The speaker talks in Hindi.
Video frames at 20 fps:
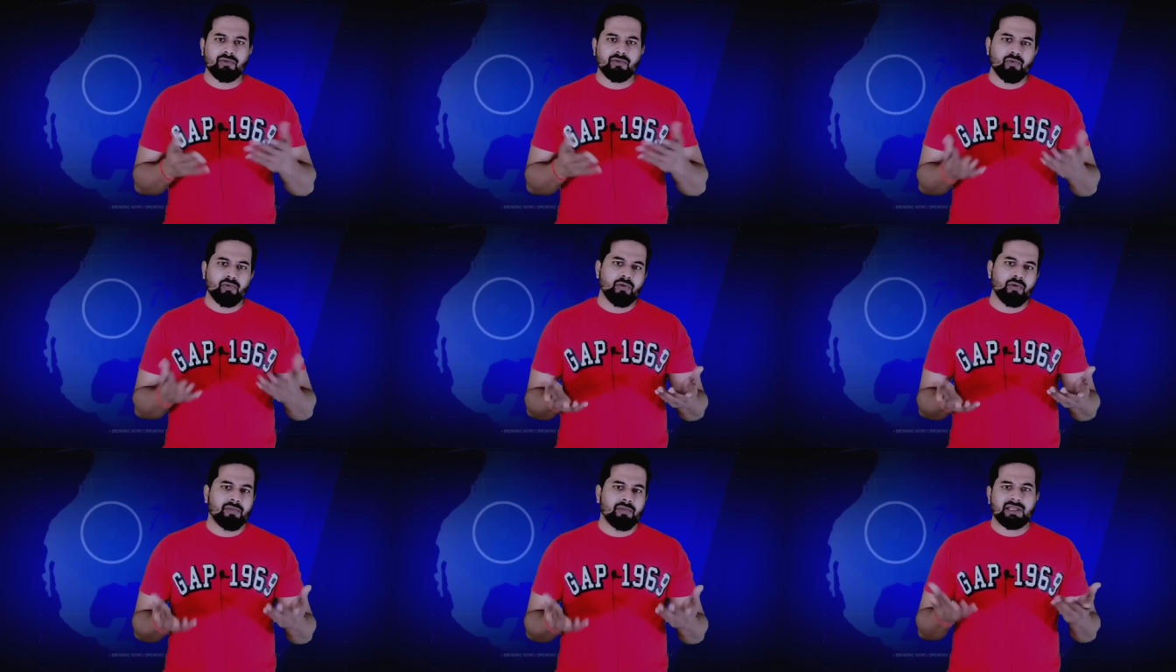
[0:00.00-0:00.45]
तो
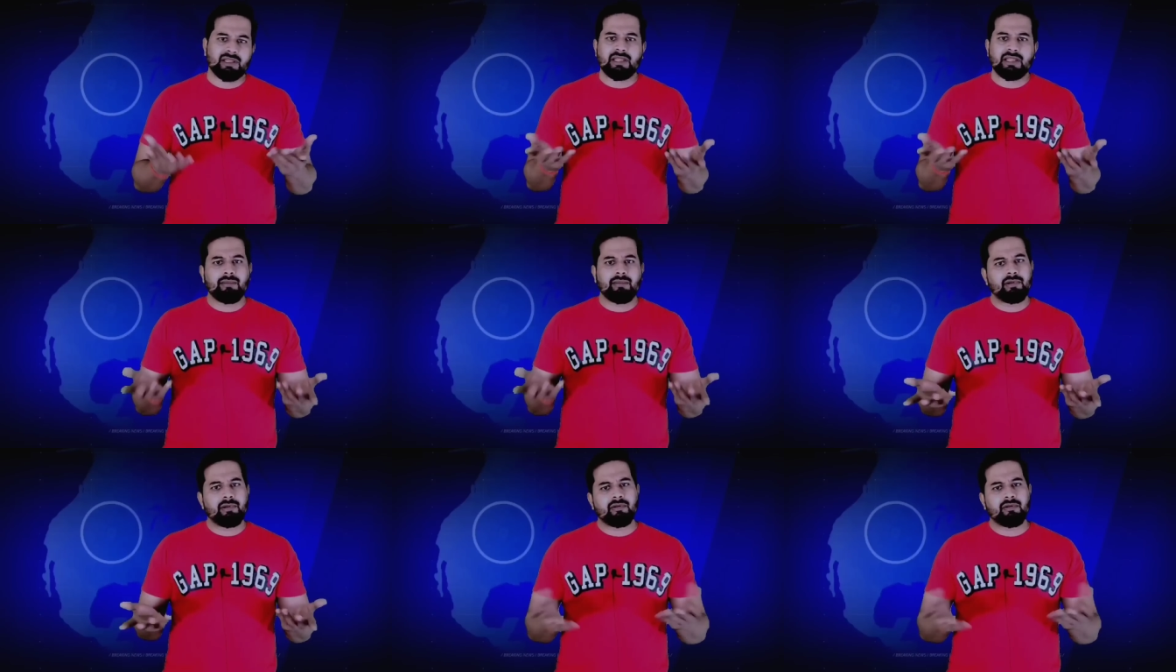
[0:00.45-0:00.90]
वो
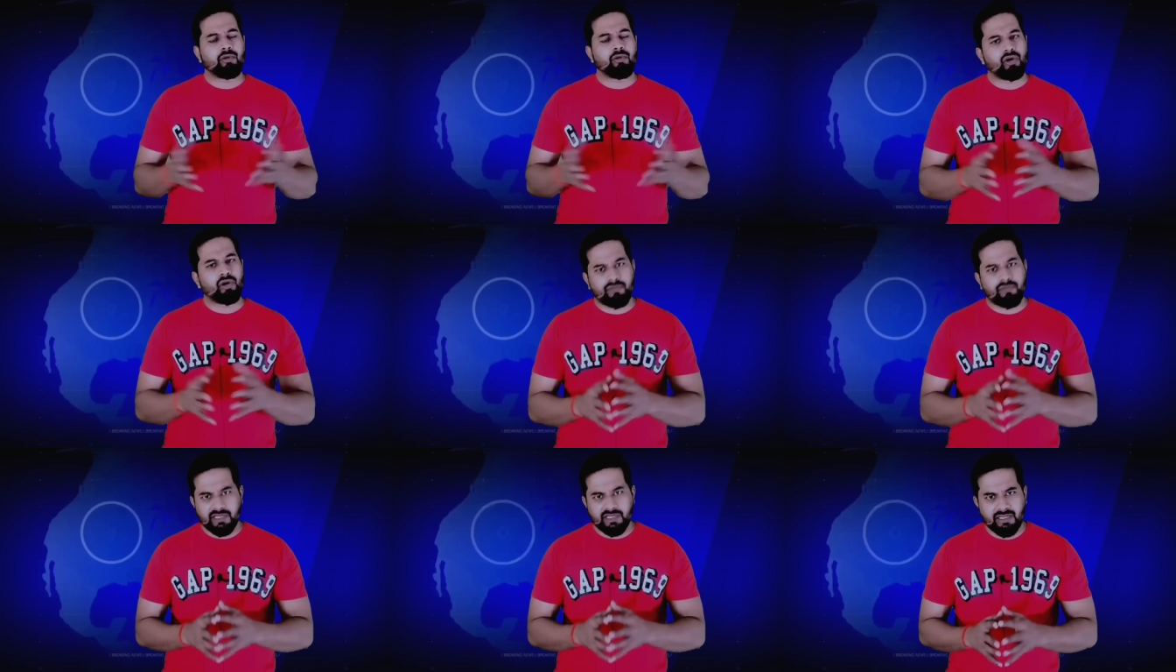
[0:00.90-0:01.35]
मतलब
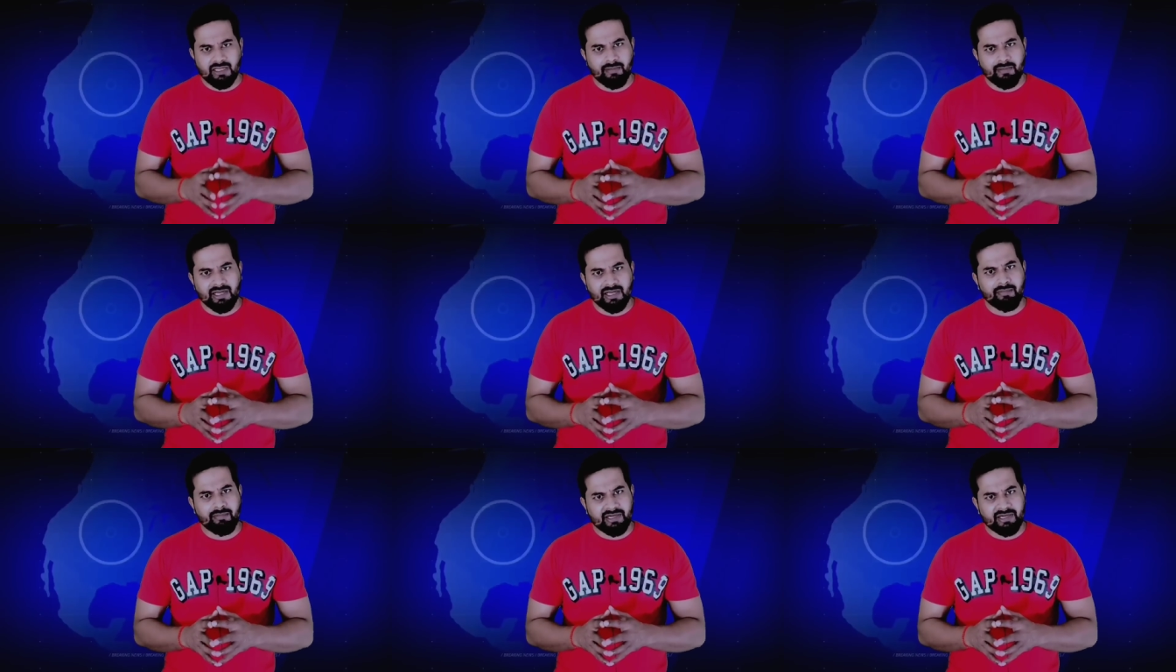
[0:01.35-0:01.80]
गॉड
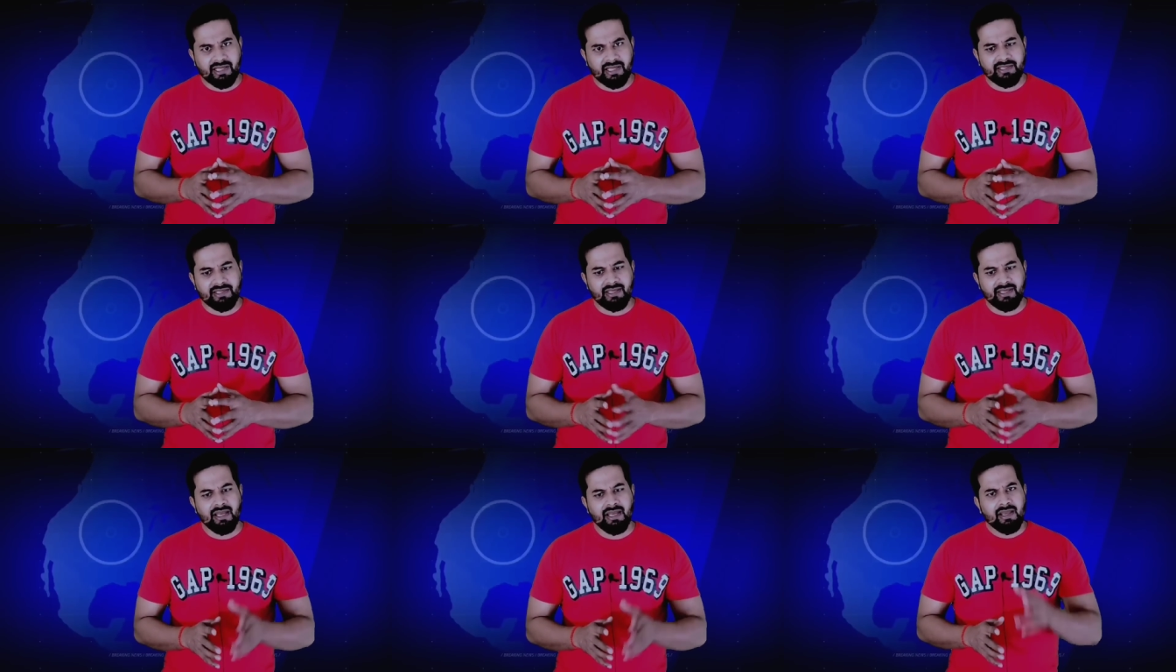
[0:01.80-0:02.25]
बना बैठा
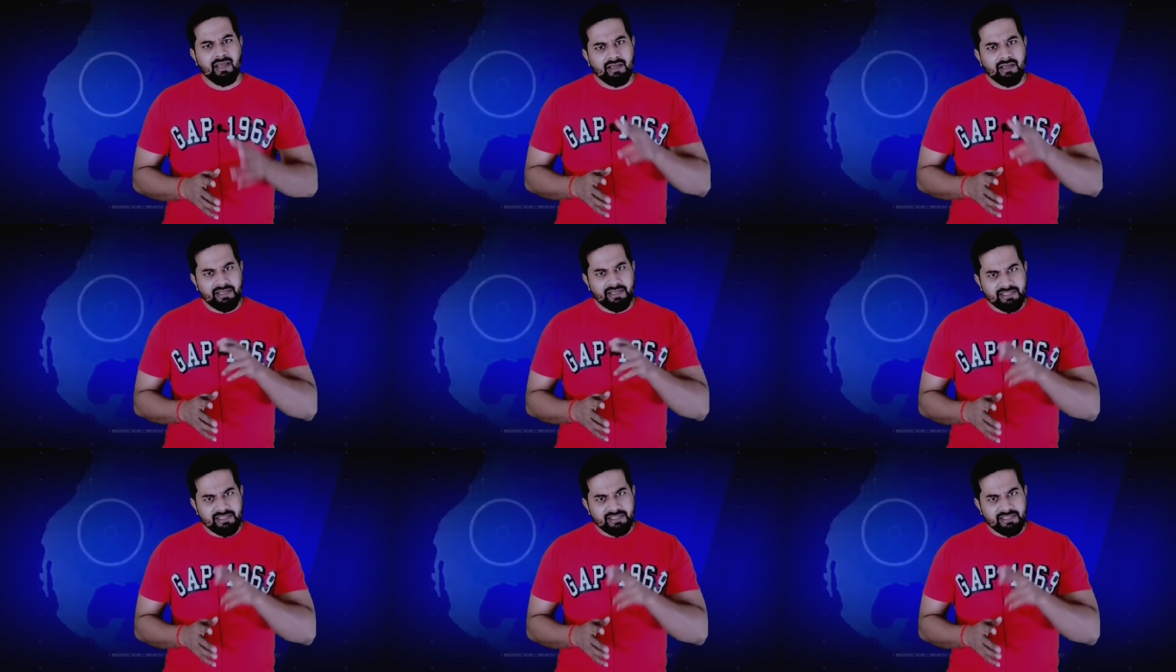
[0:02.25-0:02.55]
ही है